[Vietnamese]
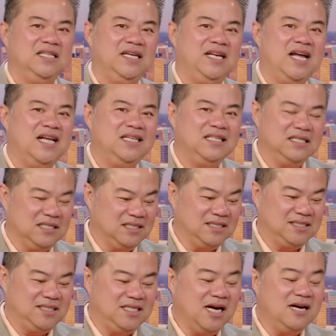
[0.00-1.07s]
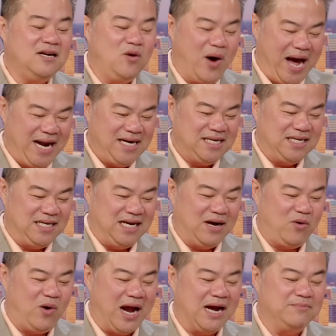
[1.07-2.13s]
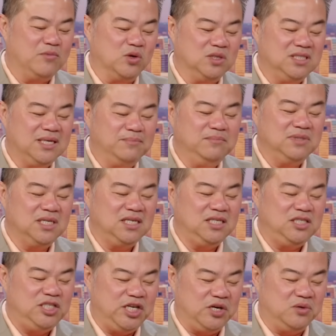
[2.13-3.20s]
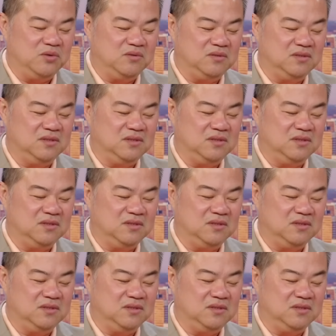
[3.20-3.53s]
cho nên dự đoán là khoảng 1.4 triệu